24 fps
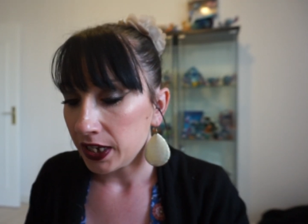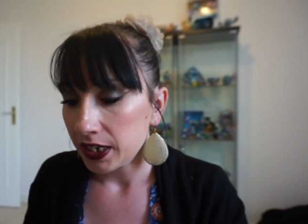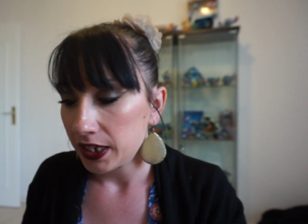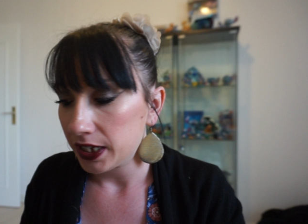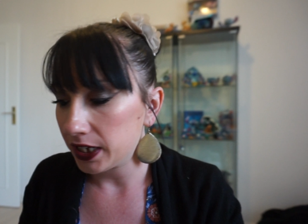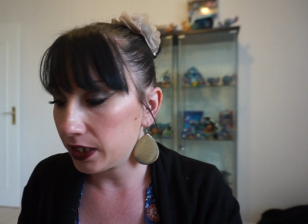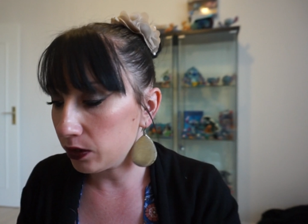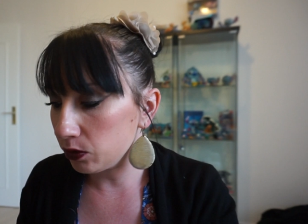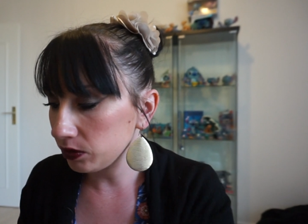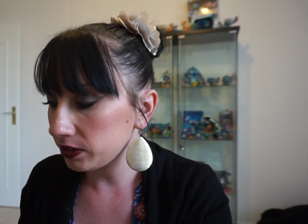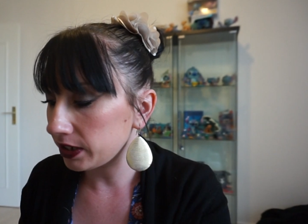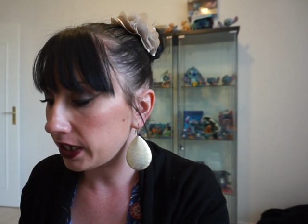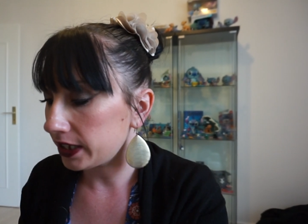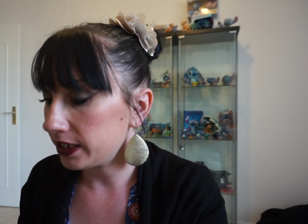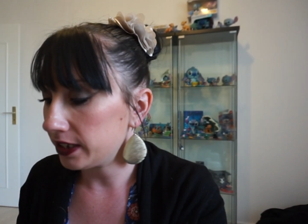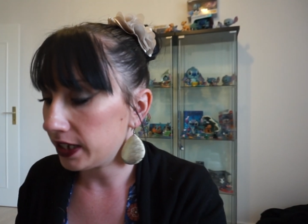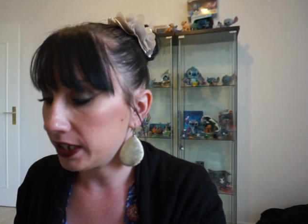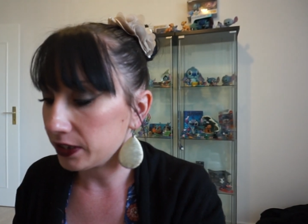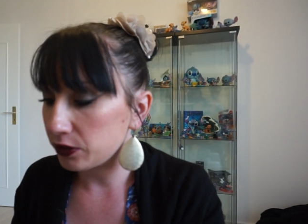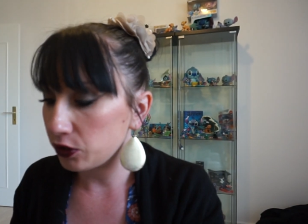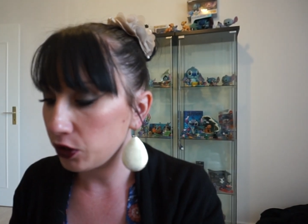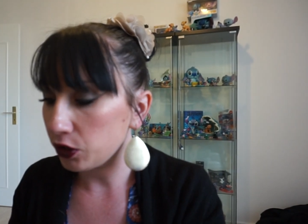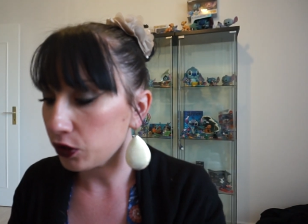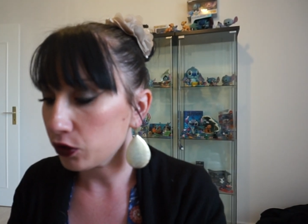Et l'autre
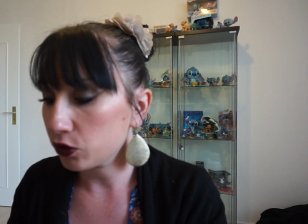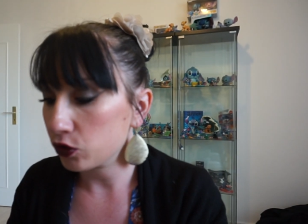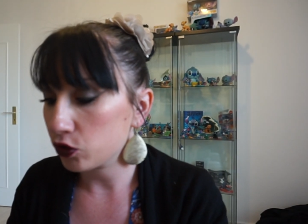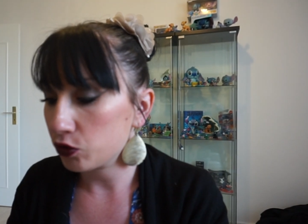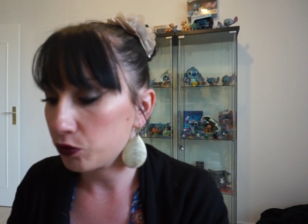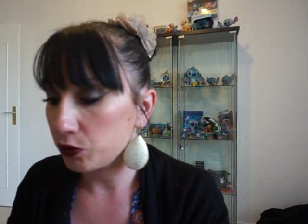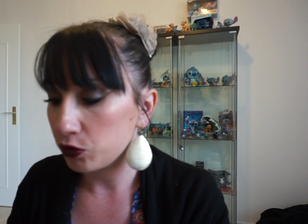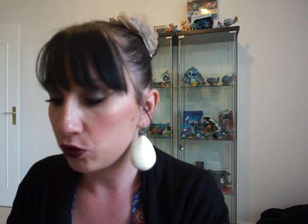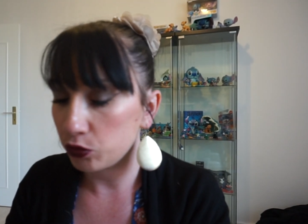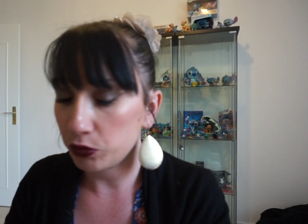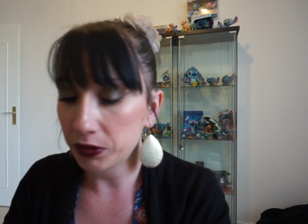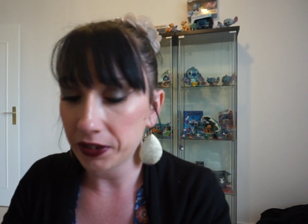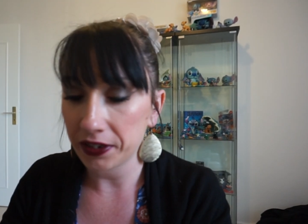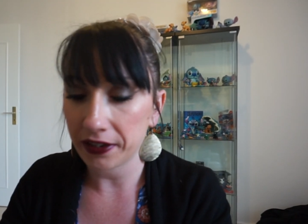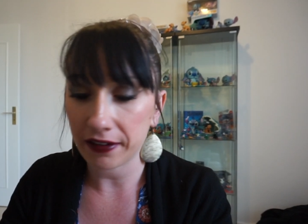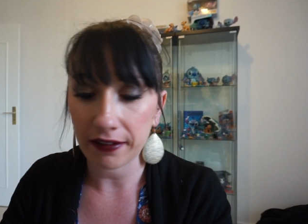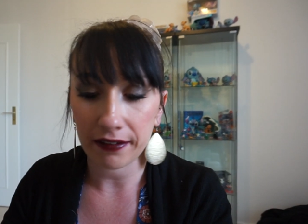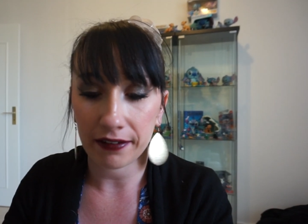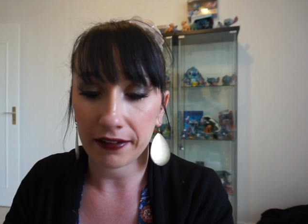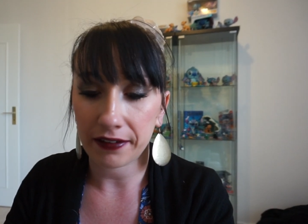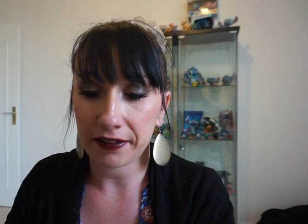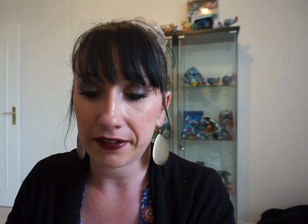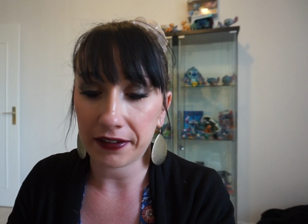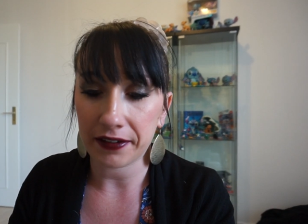highlighter que je me suis
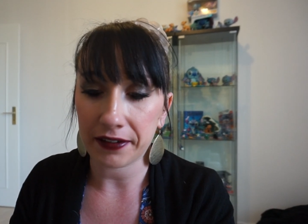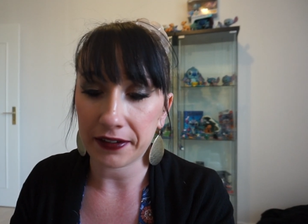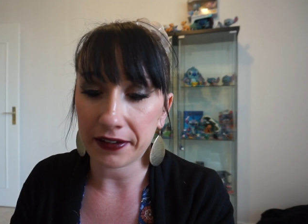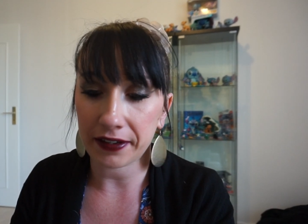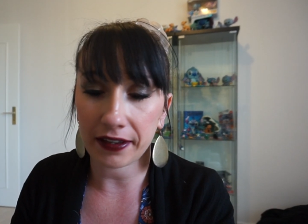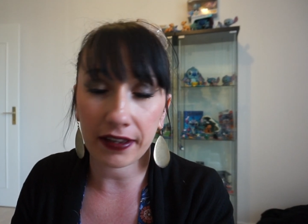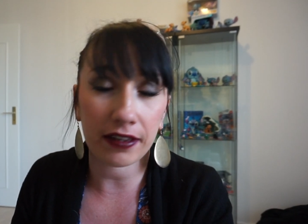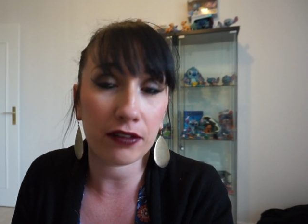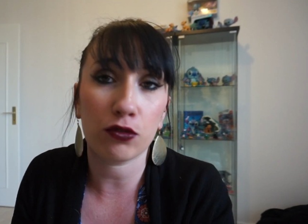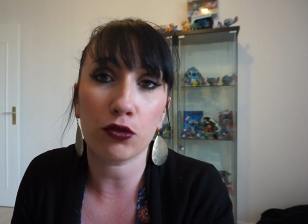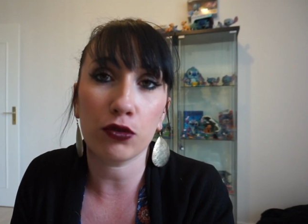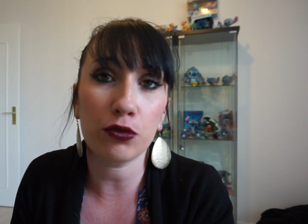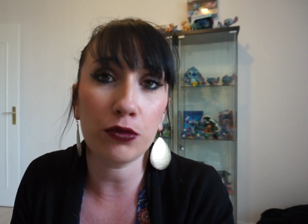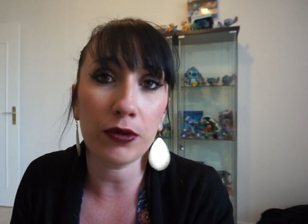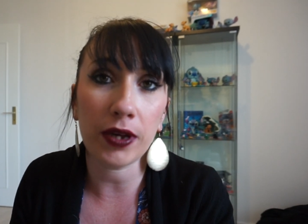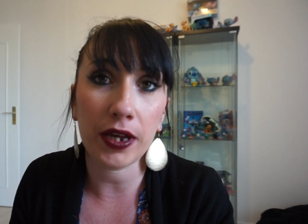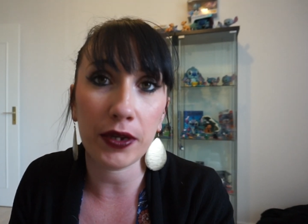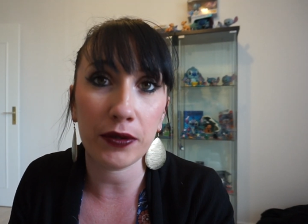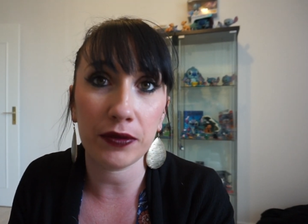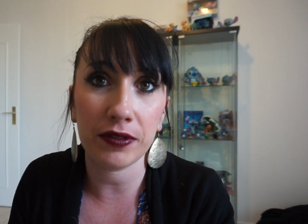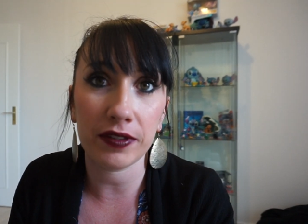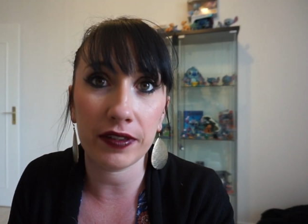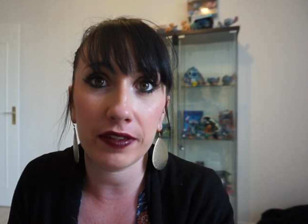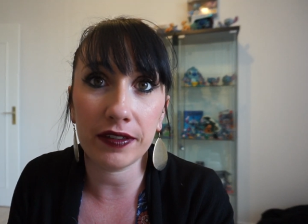euh, résolue
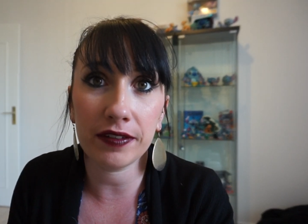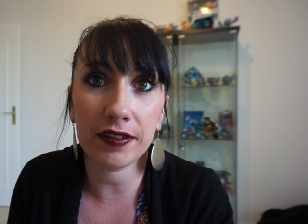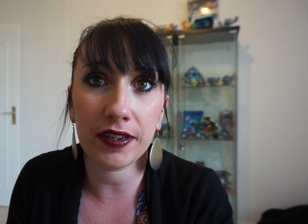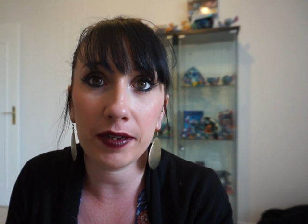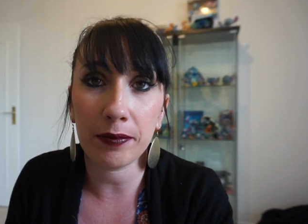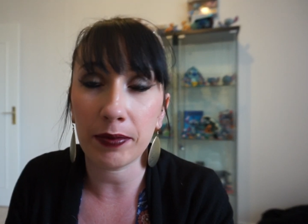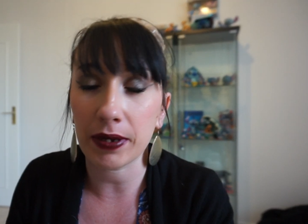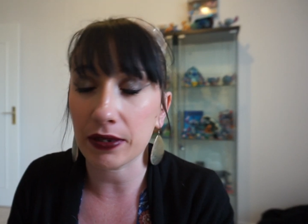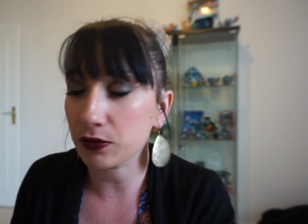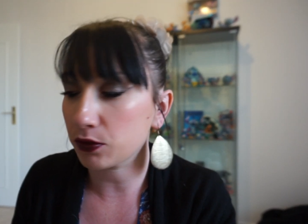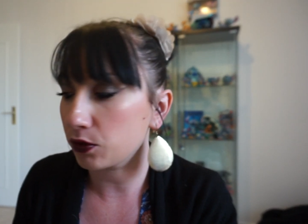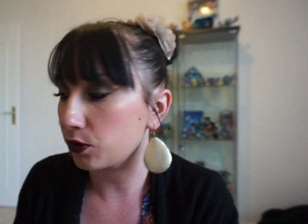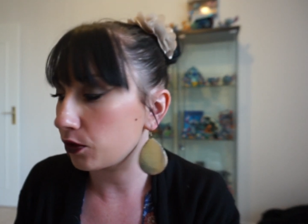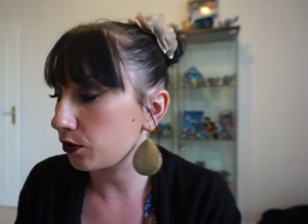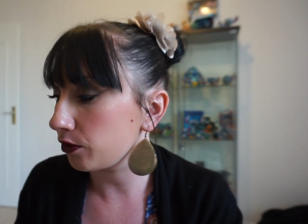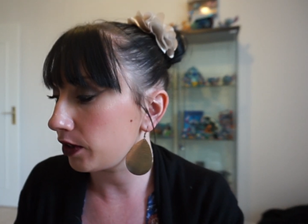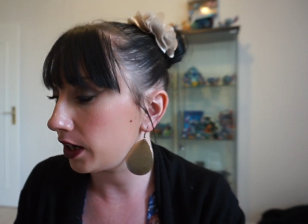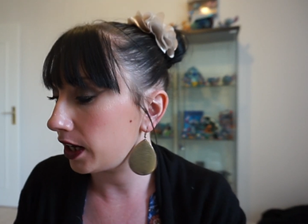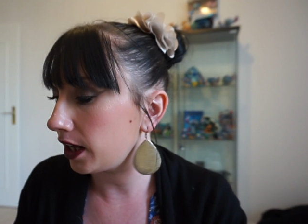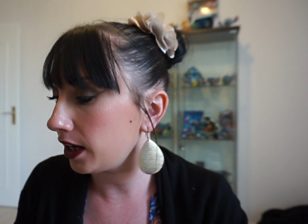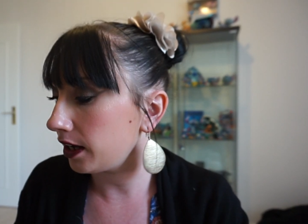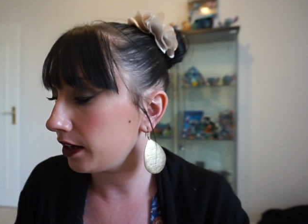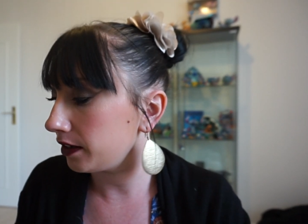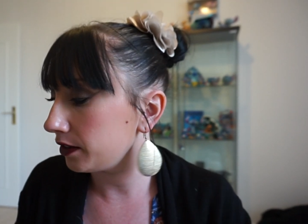à utiliser parce que
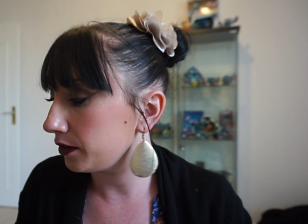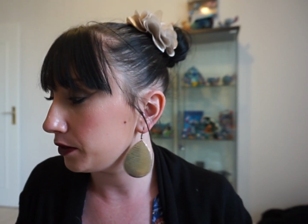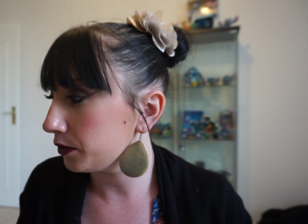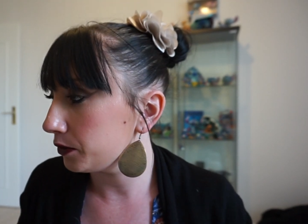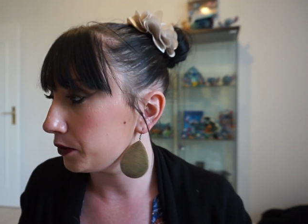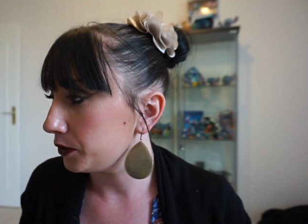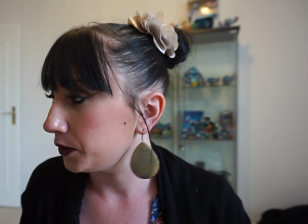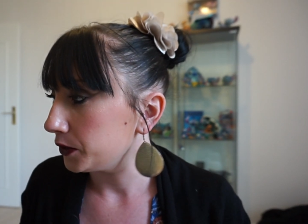voilà, euh,